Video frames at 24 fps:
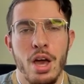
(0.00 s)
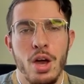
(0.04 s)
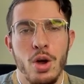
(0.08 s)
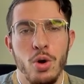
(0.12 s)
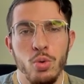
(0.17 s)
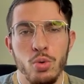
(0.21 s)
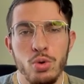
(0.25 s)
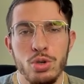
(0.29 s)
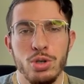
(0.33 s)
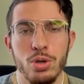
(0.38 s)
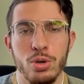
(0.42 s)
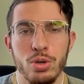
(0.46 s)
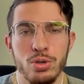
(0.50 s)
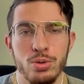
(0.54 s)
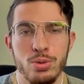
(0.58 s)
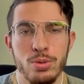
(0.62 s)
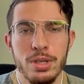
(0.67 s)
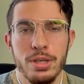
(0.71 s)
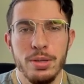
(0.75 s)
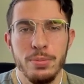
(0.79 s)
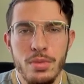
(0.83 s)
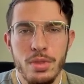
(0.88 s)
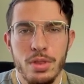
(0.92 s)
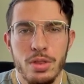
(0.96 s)

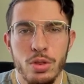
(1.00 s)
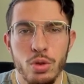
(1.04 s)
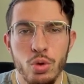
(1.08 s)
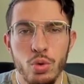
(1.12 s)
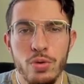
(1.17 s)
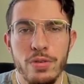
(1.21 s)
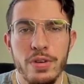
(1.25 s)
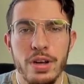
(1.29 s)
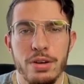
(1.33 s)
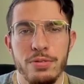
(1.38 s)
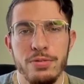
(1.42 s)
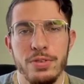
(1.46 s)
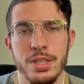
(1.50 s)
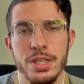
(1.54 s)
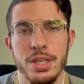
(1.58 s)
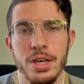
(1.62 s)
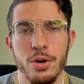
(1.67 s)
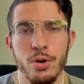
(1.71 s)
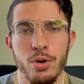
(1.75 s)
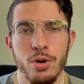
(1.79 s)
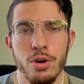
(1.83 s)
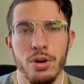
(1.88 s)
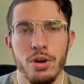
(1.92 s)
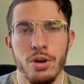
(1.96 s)
Aujourd'hui, nouvelle
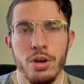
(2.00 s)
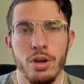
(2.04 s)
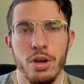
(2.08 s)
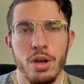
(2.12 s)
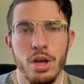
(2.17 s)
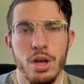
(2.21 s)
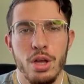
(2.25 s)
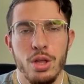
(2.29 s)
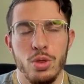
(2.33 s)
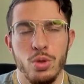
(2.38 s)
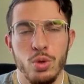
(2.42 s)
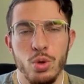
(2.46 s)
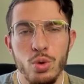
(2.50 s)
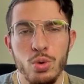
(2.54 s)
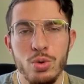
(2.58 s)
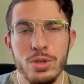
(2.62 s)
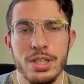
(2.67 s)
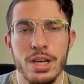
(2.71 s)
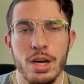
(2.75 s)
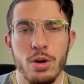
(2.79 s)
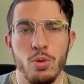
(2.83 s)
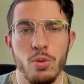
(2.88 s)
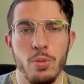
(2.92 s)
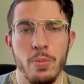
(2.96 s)
vidéo, nous
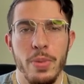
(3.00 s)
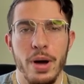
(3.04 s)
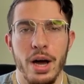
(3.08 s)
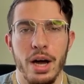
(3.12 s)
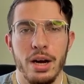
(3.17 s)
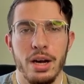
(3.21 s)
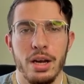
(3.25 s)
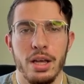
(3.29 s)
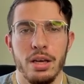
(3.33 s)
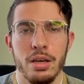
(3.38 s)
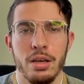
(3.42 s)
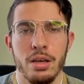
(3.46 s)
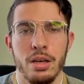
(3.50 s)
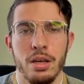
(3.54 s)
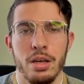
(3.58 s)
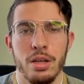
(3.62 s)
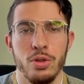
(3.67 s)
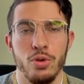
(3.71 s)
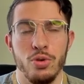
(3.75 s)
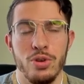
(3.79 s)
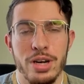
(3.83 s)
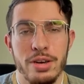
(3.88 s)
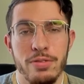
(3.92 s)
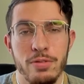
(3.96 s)
allons parler de
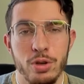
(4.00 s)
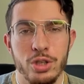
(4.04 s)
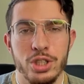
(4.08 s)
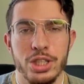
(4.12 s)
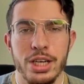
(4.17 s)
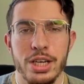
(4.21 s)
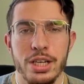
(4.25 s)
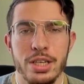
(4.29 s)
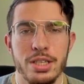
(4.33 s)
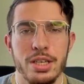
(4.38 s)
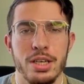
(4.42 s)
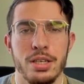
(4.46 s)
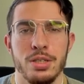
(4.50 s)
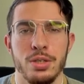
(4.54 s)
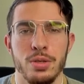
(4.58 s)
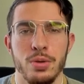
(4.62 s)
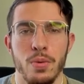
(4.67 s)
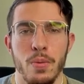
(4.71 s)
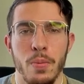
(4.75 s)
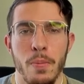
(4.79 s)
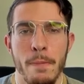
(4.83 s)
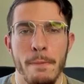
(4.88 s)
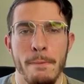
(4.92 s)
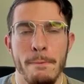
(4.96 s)
l'évangélisation
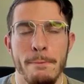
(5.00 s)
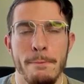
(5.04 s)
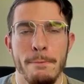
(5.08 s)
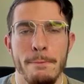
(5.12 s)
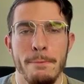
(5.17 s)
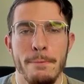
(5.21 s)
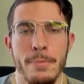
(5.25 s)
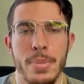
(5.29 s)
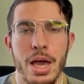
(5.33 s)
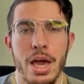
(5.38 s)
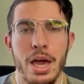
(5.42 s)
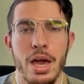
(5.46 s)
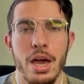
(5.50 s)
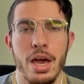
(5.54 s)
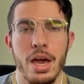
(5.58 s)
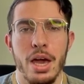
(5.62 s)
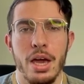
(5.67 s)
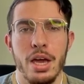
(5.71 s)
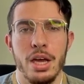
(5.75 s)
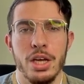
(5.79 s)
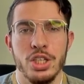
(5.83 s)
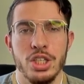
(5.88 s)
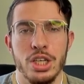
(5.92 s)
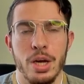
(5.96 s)
et
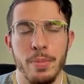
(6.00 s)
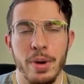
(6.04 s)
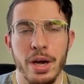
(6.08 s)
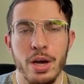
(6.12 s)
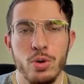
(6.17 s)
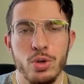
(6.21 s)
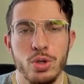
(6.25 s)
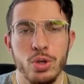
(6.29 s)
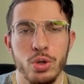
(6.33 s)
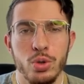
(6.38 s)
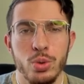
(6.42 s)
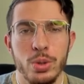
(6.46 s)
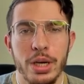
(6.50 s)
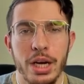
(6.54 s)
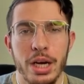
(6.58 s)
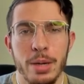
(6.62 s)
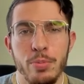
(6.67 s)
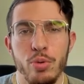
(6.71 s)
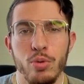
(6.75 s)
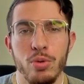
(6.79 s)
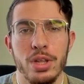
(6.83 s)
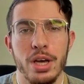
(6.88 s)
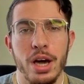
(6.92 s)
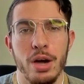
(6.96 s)
j'aimerais aujourd'hui
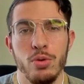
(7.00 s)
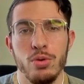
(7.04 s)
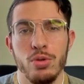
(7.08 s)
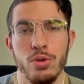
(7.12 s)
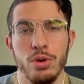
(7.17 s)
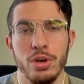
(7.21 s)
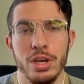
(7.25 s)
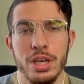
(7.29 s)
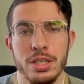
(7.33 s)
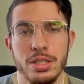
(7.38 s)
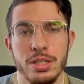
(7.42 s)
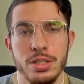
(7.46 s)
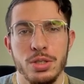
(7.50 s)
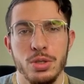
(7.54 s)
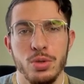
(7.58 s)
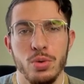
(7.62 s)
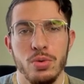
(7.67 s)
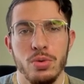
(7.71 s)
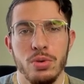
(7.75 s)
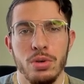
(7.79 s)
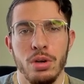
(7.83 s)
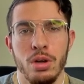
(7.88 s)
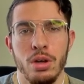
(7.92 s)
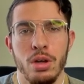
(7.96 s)
répondre à une question
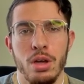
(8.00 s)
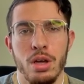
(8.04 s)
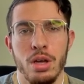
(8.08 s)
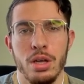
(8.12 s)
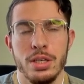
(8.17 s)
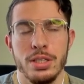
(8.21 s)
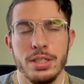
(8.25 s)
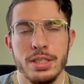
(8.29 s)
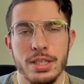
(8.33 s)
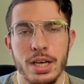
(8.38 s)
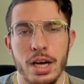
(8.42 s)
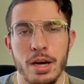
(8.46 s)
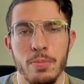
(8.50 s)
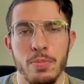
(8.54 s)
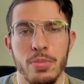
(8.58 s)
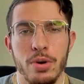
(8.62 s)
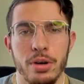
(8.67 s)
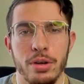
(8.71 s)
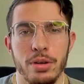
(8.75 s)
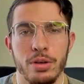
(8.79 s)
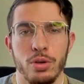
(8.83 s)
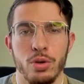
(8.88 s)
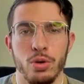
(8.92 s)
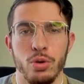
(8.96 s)
simple
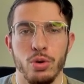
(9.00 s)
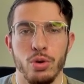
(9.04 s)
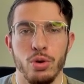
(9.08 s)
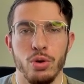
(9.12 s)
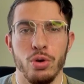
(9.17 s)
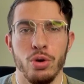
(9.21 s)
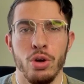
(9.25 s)
que